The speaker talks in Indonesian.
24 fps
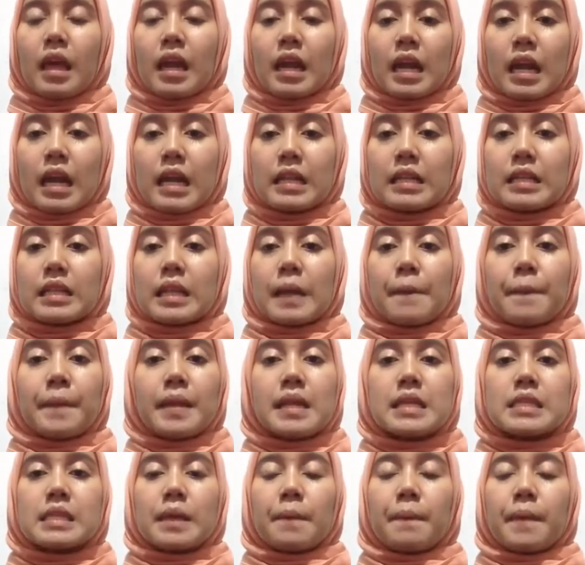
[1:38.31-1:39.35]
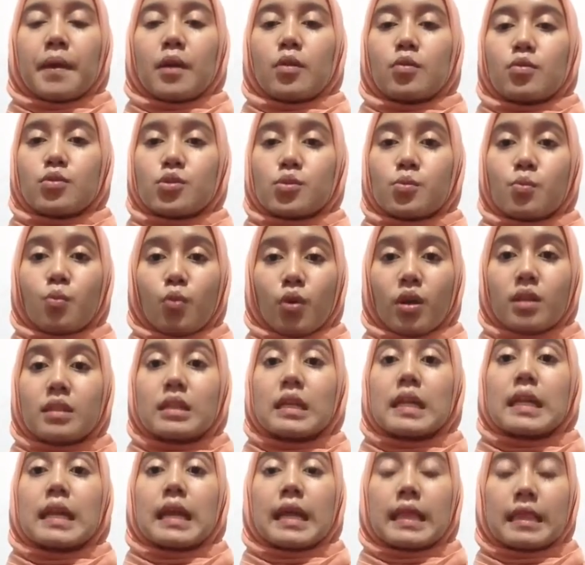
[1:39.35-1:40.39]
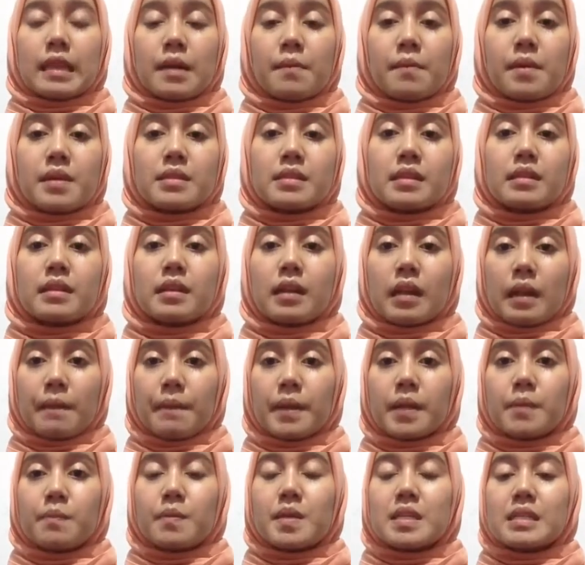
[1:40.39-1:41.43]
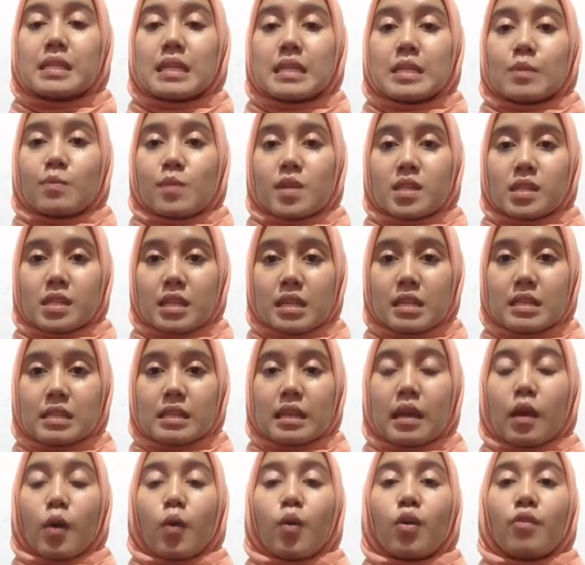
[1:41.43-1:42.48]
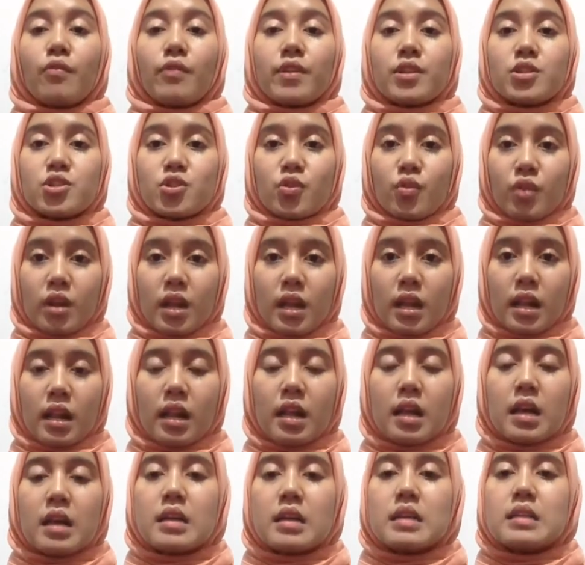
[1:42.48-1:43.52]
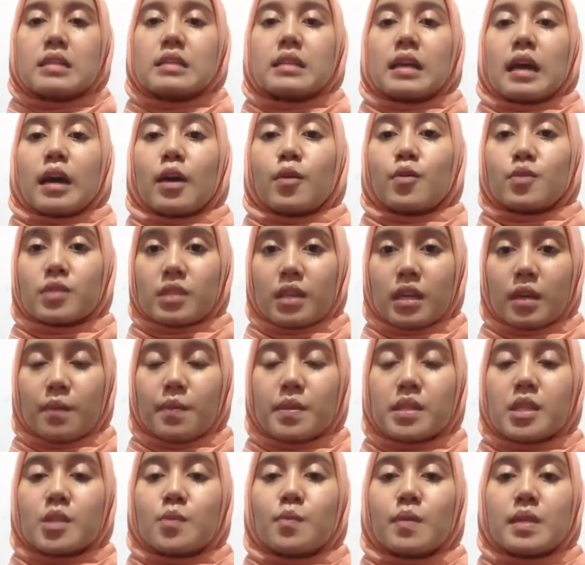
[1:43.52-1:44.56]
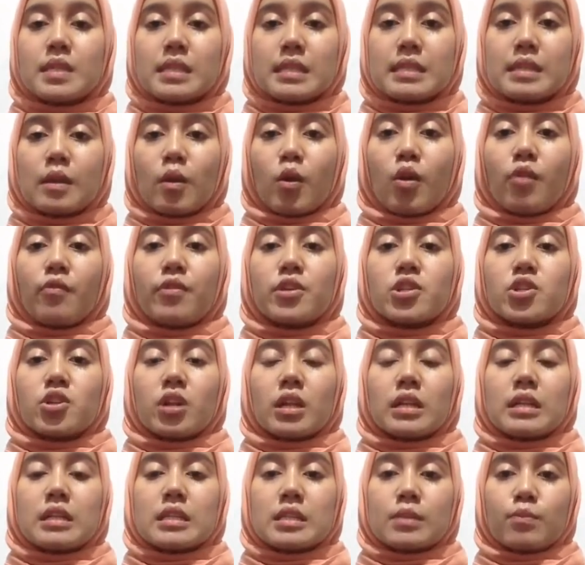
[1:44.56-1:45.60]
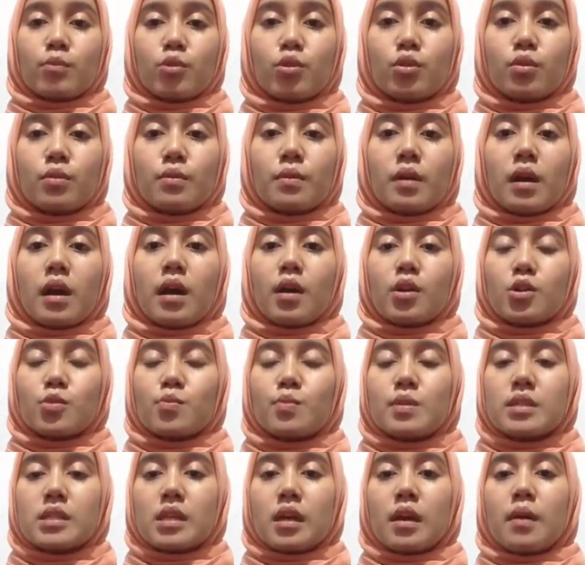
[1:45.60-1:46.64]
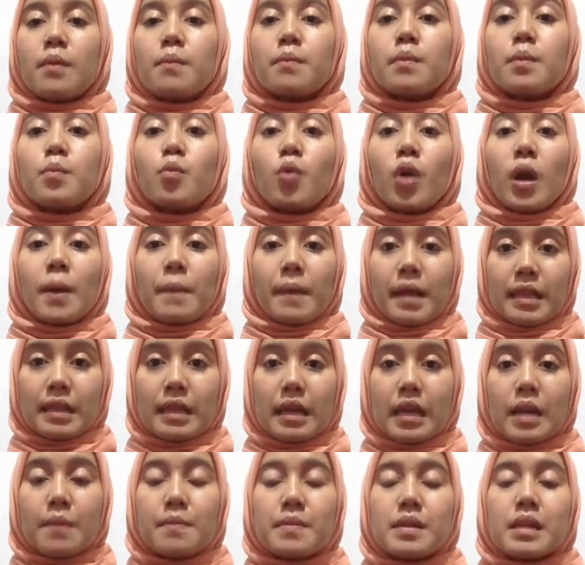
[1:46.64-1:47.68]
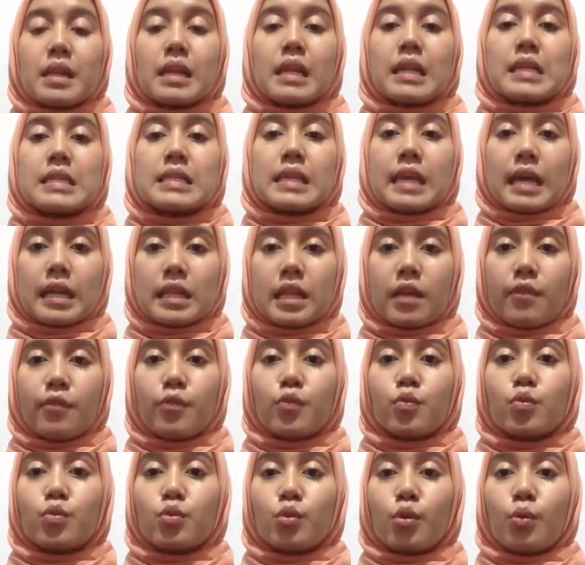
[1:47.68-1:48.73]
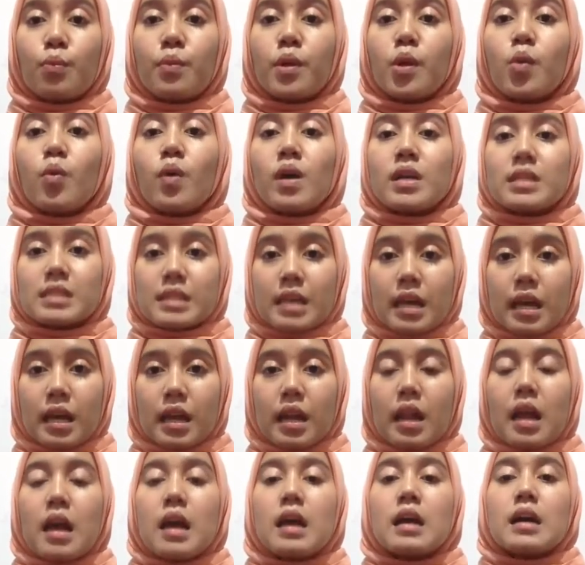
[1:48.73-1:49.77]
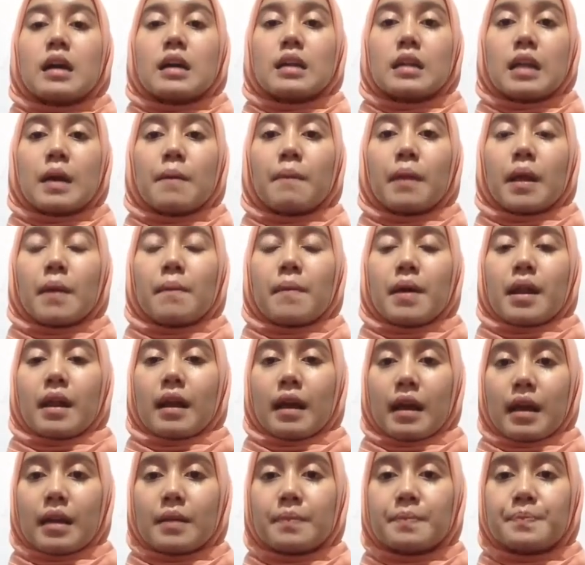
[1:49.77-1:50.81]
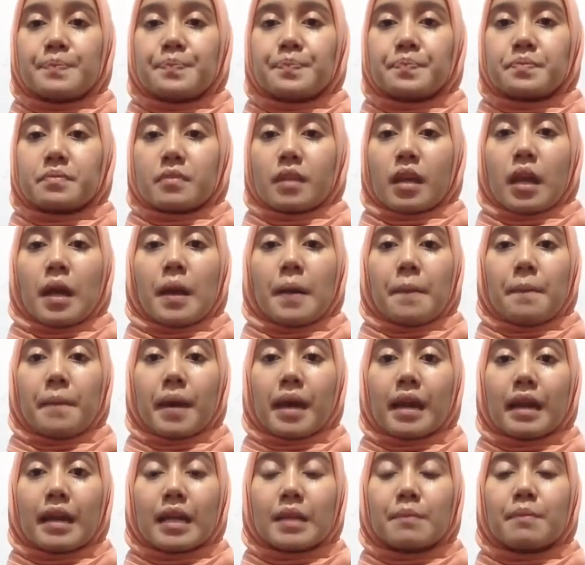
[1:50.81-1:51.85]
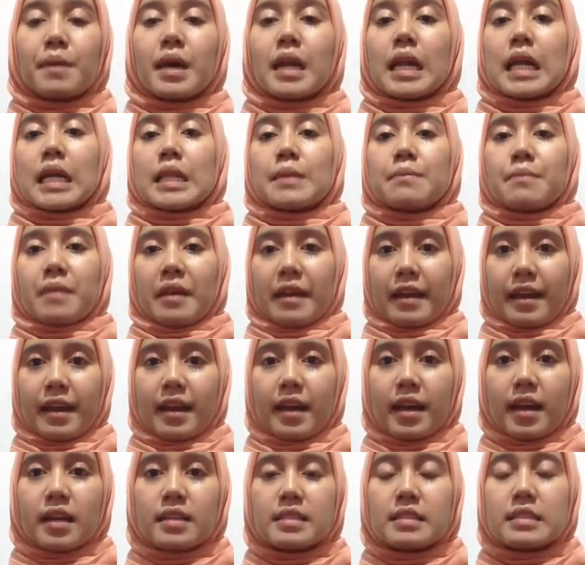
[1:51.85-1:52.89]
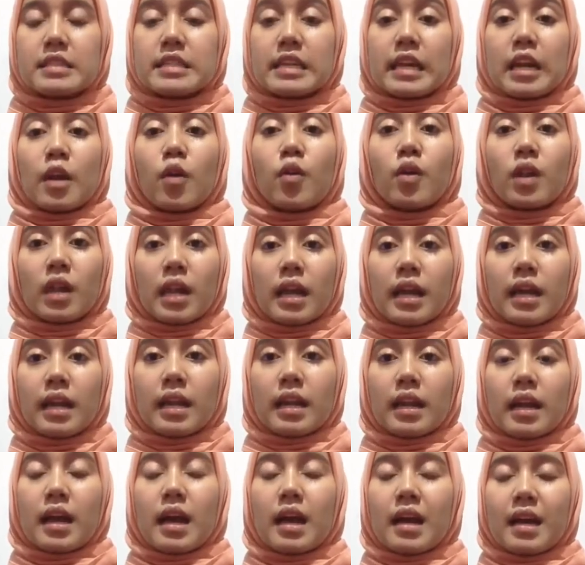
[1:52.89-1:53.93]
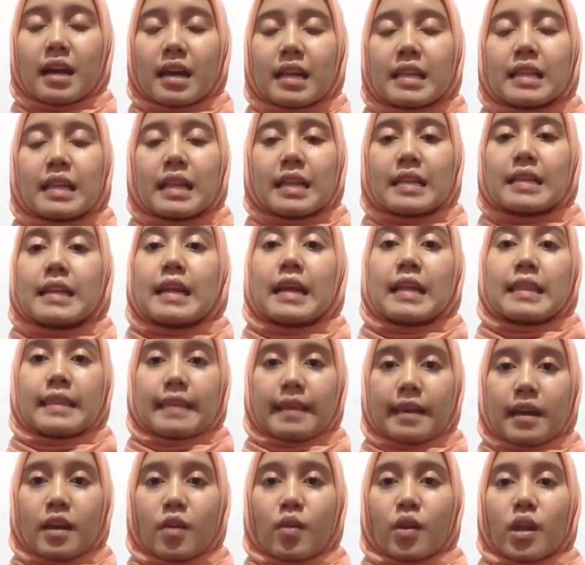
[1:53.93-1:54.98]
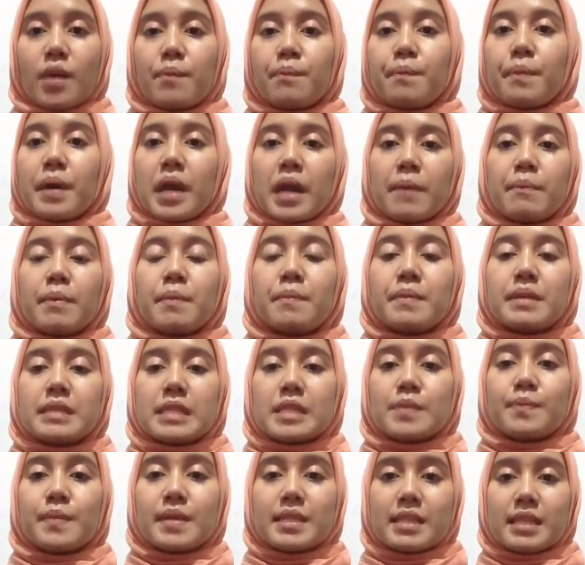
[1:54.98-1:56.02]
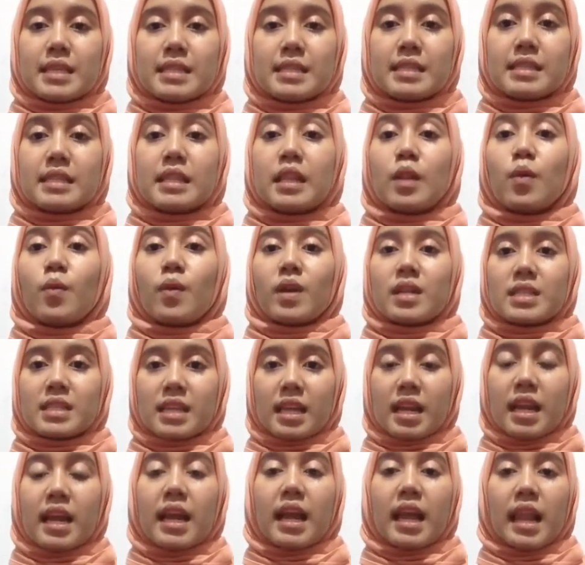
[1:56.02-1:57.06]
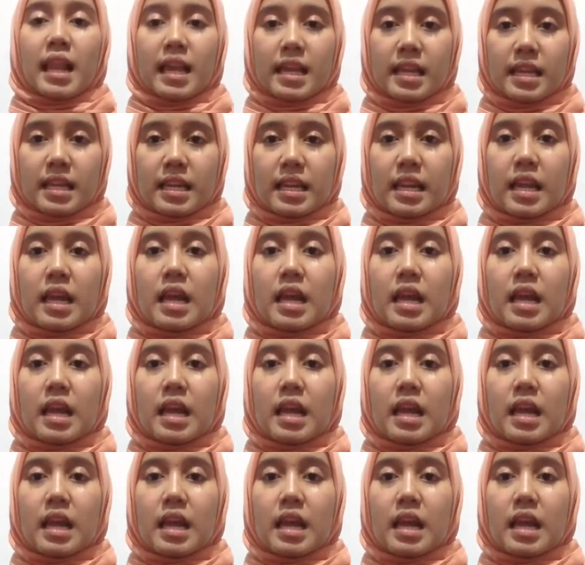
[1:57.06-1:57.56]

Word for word: Nah, tetapi di samping itu semua ternyata masih terdapat bisnis-bisnis yang konvensional. Seharusnya bisnis-bisnis yang konvensional tersebut harus bisa membuka mata dan berinisiatif untuk meluaskan dan melebarkan market-market mereka secara online agar tidak tergantikan oleh para pembisnis-bisnis di luar sana yang lain.